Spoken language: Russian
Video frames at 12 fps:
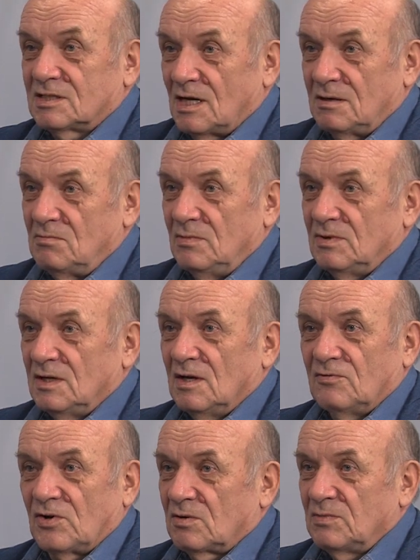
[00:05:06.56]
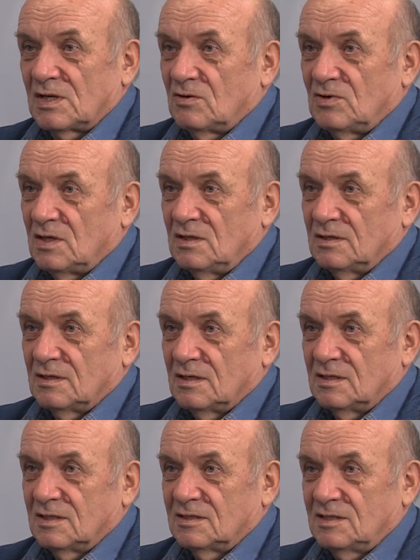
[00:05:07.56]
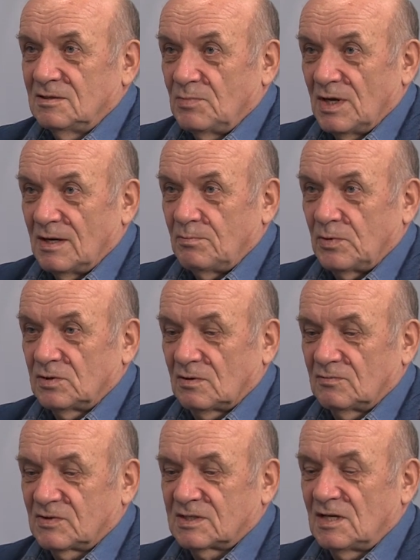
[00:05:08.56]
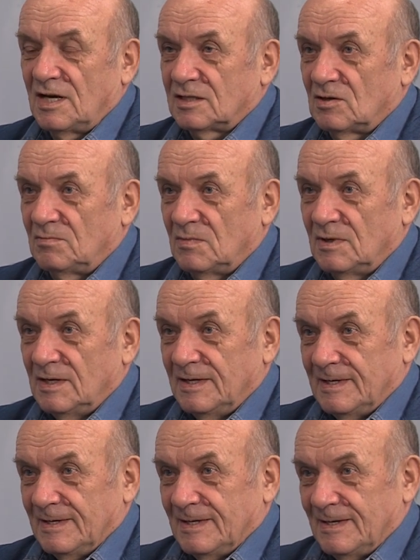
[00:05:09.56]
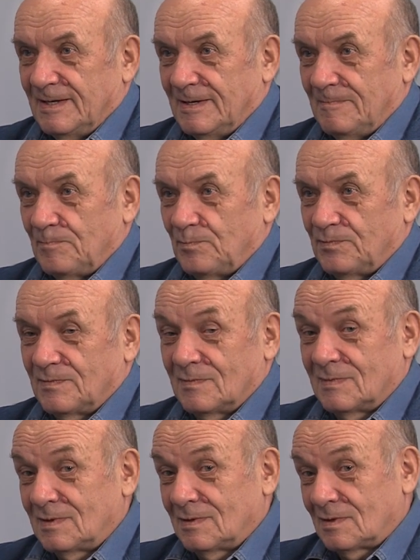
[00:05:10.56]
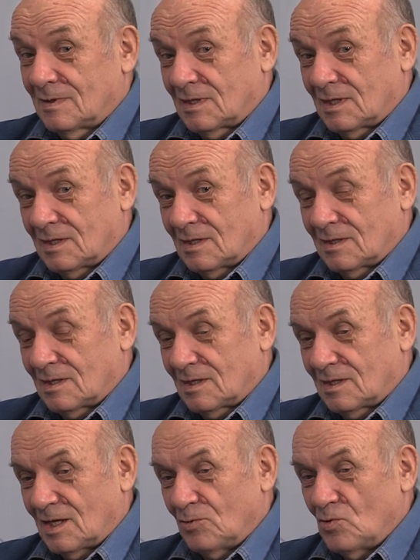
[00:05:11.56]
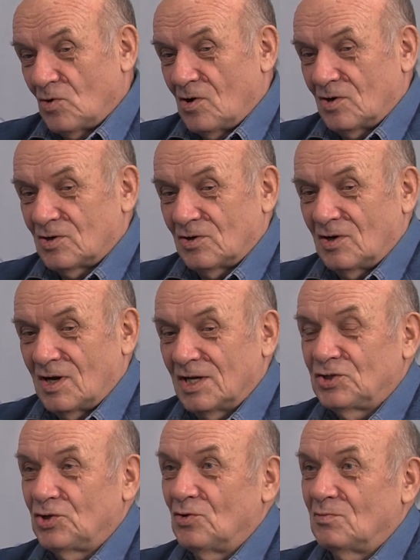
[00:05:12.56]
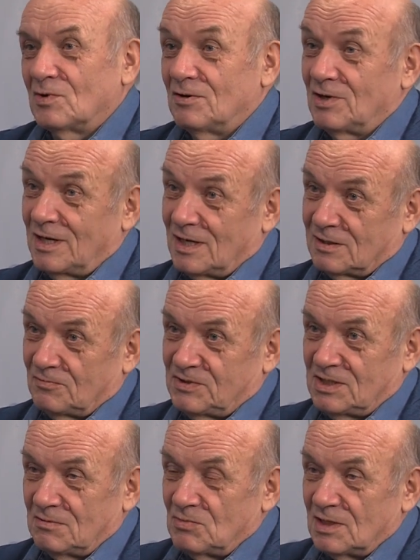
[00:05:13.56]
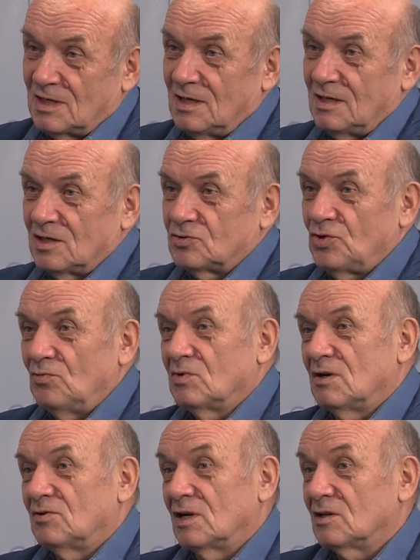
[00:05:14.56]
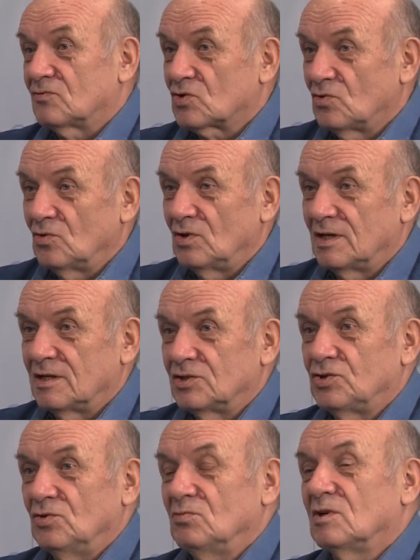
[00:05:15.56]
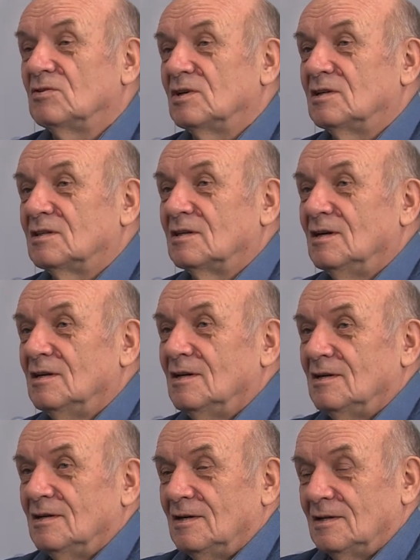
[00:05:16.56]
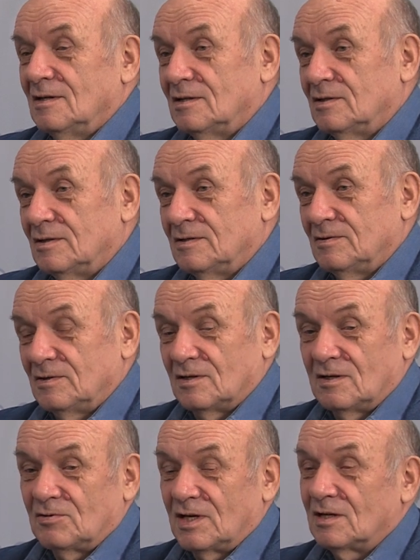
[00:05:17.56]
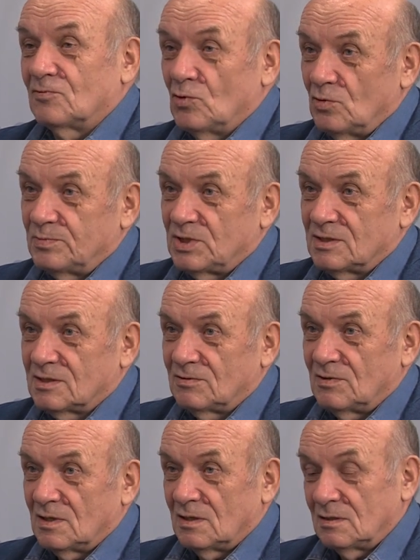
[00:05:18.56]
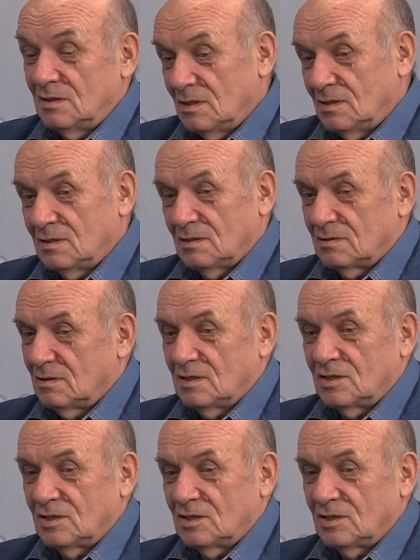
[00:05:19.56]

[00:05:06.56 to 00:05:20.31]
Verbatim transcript: сам формировал э, себя под взглядом э, того, о чем говорят в семье, о чем говорят в школе, о чем говорит Э, говорят в обществе. И